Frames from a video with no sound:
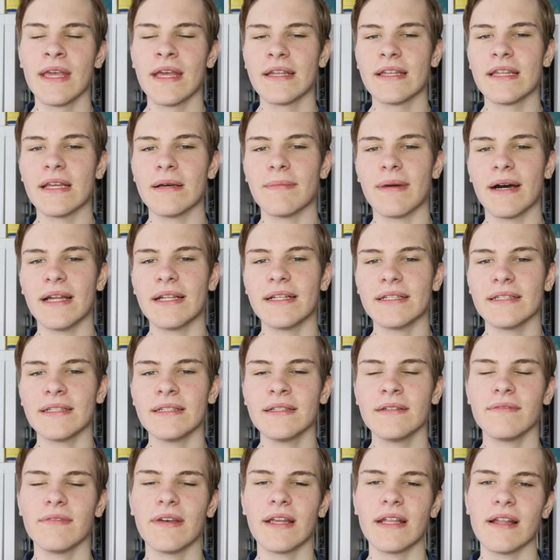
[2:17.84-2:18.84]

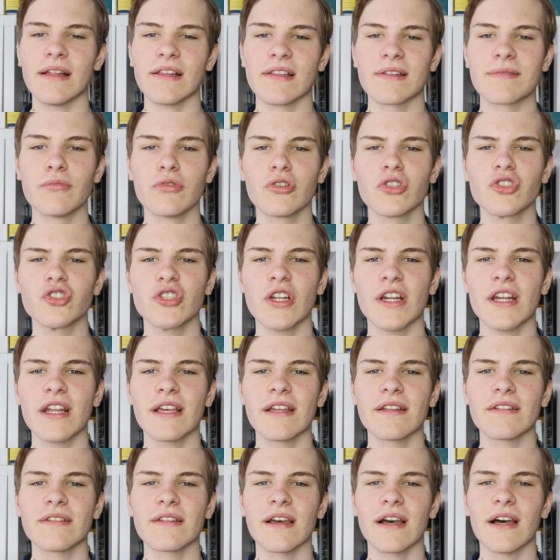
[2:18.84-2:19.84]
Diamanten werden als Schmucksteine
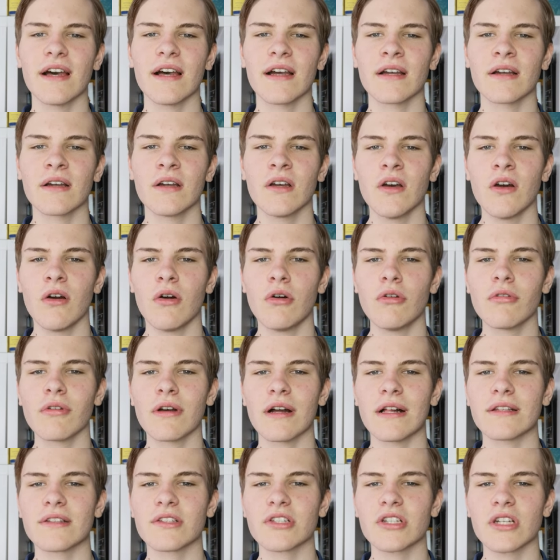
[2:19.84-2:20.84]
getragen oder auch
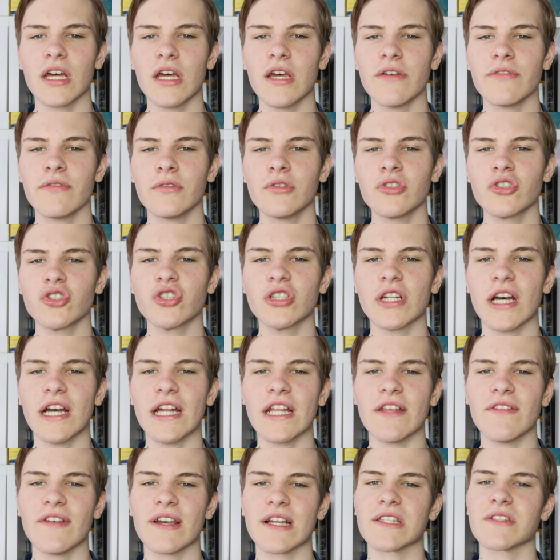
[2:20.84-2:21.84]
als Schleif- und
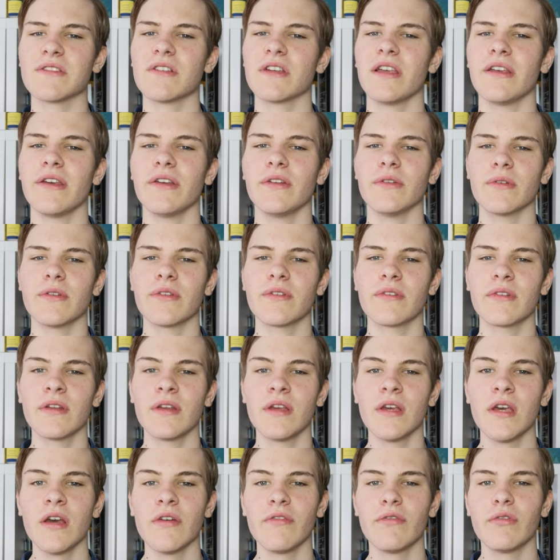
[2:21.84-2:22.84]
Schneidewerkzeuge genutzt.
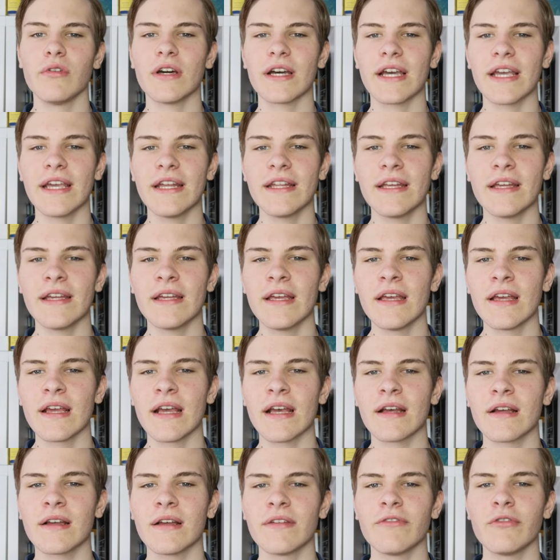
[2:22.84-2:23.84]
Fullerene
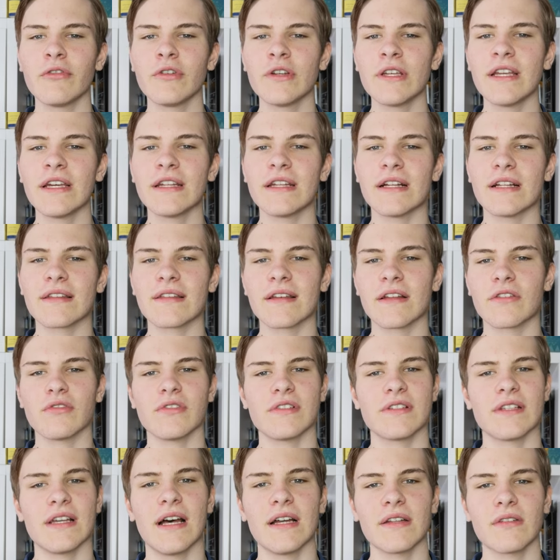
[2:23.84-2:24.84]
fungieren als
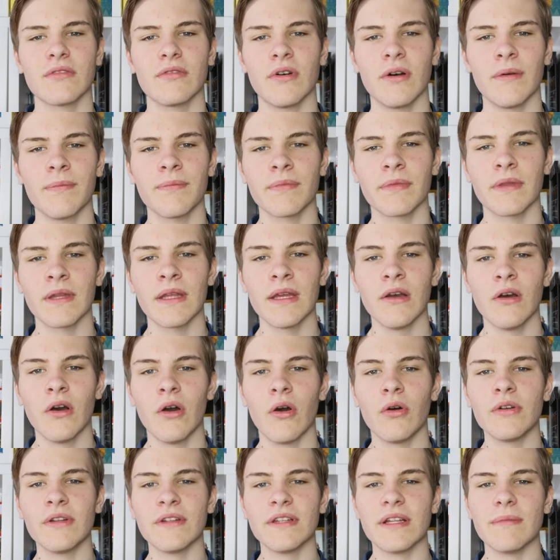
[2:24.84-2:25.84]
Katalysator
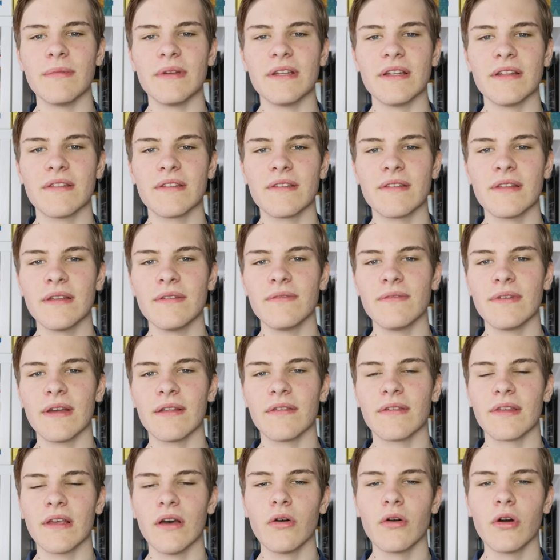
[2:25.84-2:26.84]
und in der Medizin
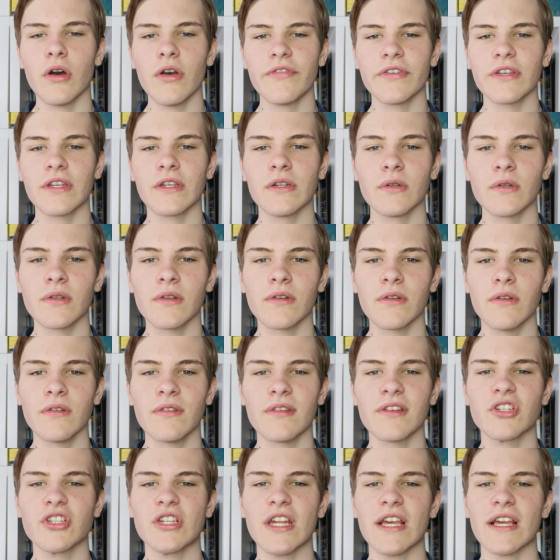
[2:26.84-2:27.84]
werden sie auch häufig genutzt und
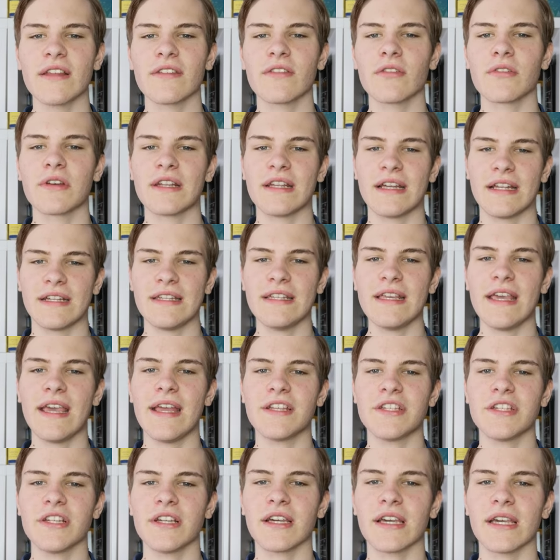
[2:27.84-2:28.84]
sie stecken sogar in
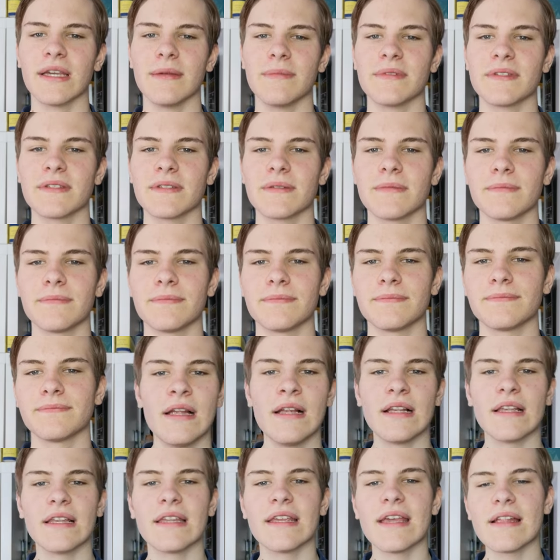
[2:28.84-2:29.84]
Anti-Aging-Cremes.
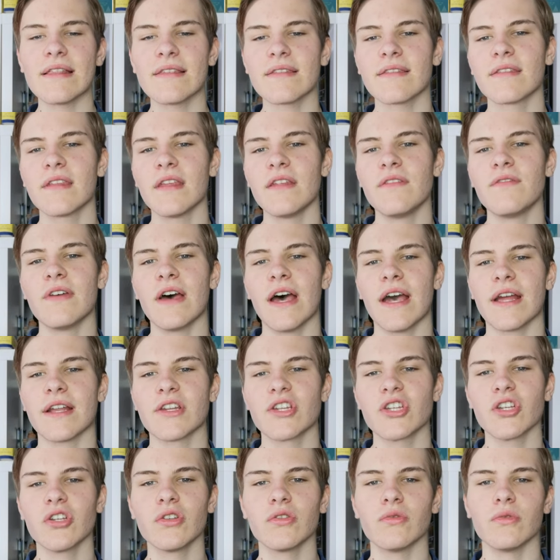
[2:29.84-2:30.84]
Jetzt sind wir
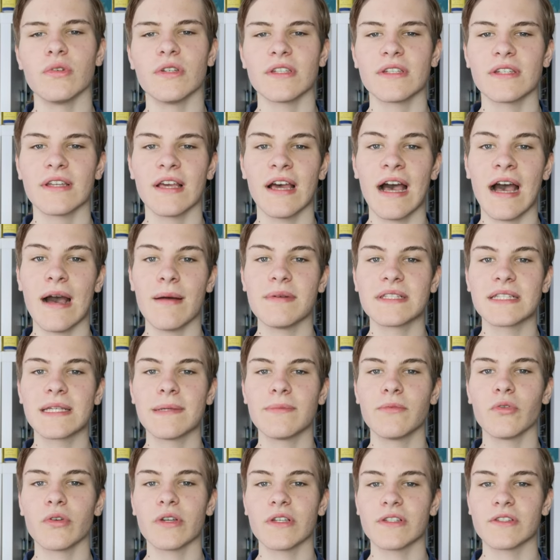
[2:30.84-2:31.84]
eigentlich schon durch, aber es
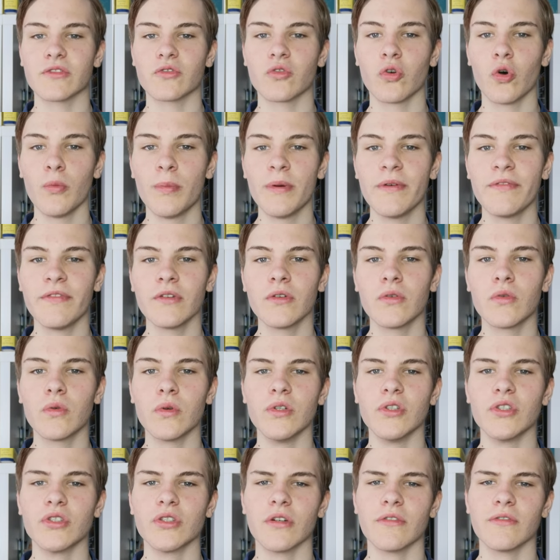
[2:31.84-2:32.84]
gibt noch Isotope von
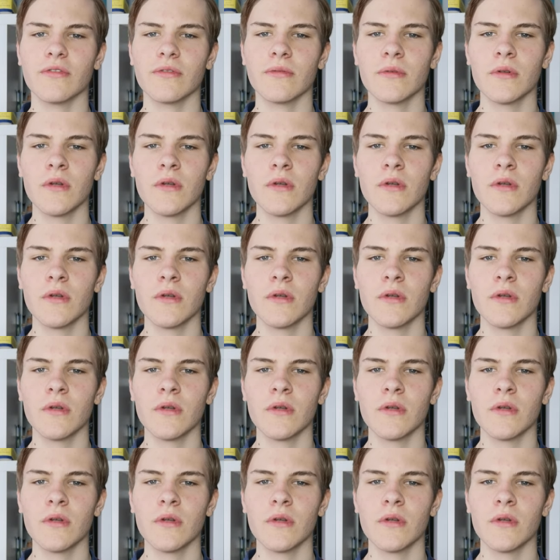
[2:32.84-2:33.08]
Kohlenstoff.